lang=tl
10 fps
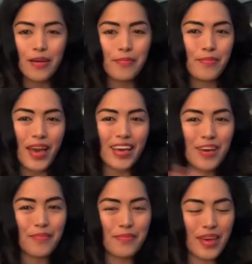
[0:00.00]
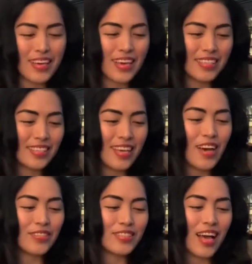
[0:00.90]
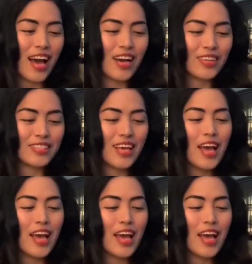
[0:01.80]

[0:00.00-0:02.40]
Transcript: Mega, mega shout out.